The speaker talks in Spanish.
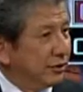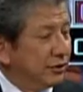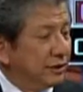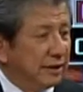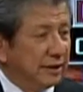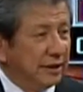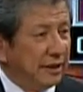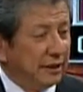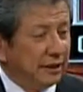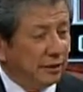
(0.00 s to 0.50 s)
no
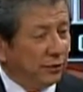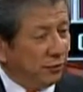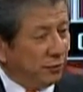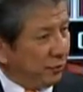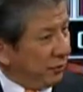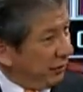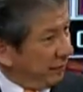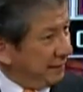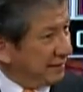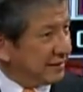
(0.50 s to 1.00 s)
tendría
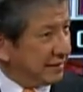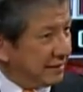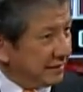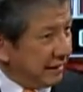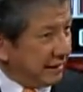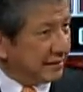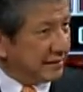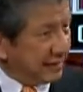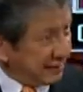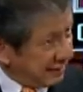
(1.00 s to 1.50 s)
ningún problema en
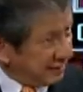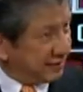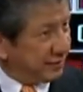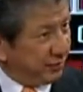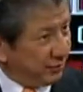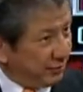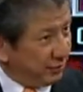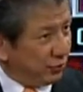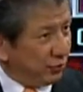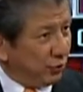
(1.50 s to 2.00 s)
sentarse en
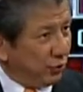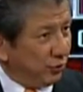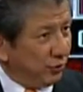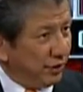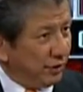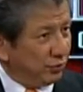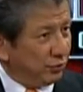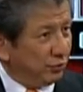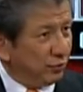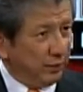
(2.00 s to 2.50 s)
este momento como
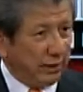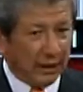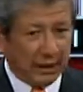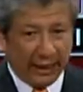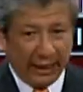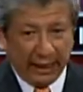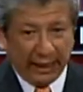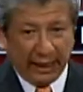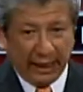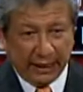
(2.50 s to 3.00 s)
ya en
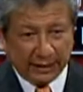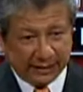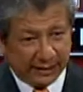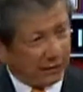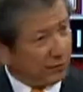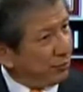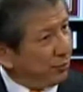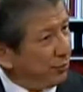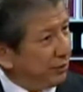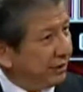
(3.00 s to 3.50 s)

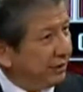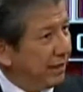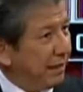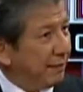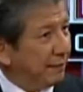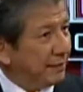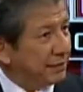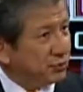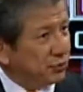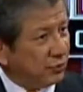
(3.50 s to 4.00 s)
hacer como que
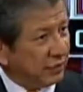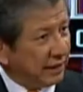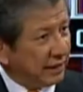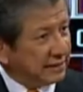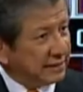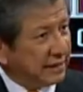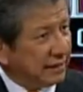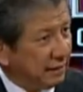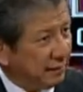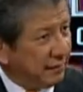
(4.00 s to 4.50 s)
nada pasó,
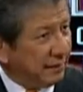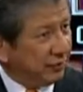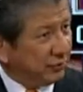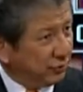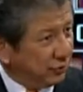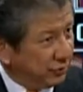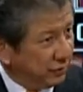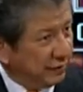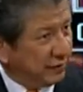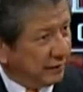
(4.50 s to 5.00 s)
darse la
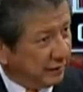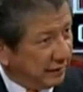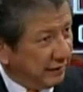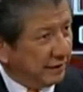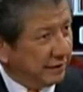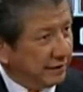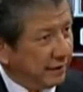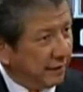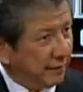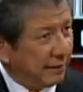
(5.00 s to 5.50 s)
mano
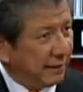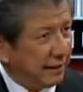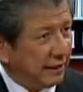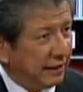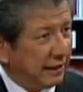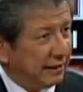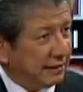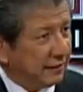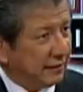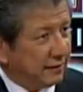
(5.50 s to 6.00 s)
y tirar para
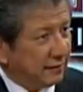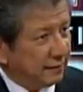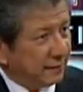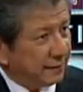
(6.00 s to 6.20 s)
adelante.